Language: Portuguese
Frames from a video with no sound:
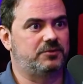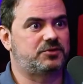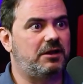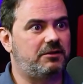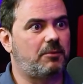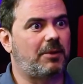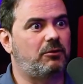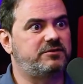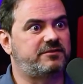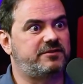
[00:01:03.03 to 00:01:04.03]
Acho que ele tem uma
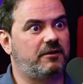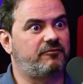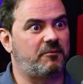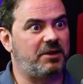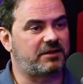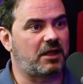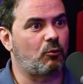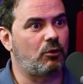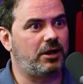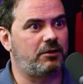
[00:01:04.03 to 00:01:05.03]
coisa assim, a família tá
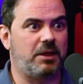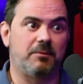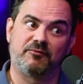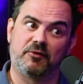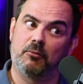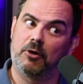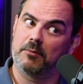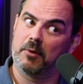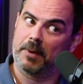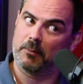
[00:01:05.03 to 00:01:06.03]
encolhendo, minha irmã foi
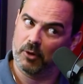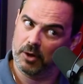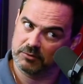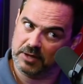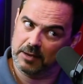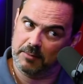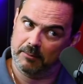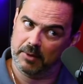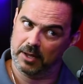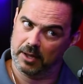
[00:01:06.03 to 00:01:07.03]
embora, meu pai morreu, tá ele,
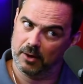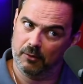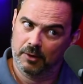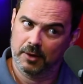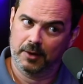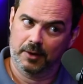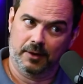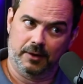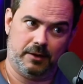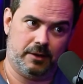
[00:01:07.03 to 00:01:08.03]
minha mãe e eu,
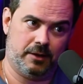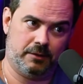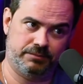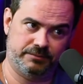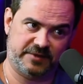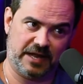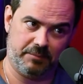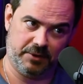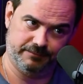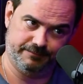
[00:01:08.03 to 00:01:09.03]
é,
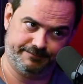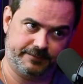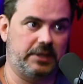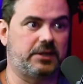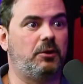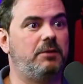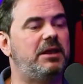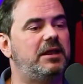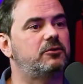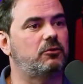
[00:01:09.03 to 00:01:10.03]
sabe? Então ele
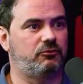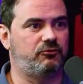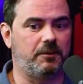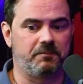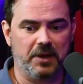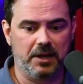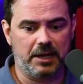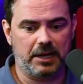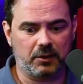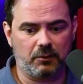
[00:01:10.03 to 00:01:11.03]
me liga todo dia.
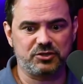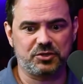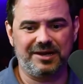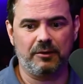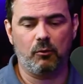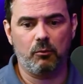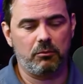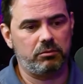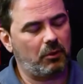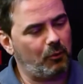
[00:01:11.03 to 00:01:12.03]
Então acho que
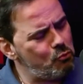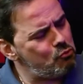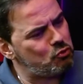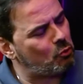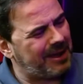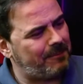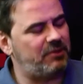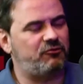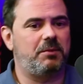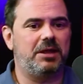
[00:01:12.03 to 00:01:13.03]
o, o único
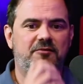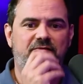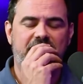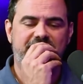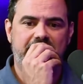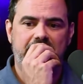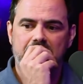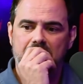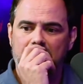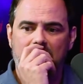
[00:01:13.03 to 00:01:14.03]
arrependimento é falar assim,
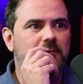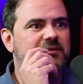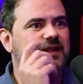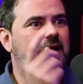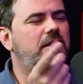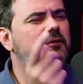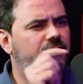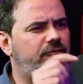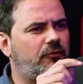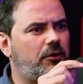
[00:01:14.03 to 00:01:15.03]
caramba, será que
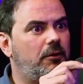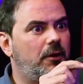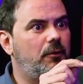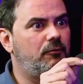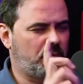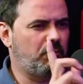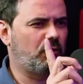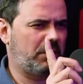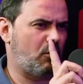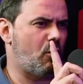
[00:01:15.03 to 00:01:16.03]
foi, foi
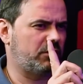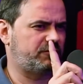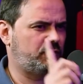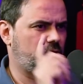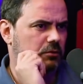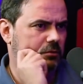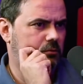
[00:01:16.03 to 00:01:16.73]
bom negócio?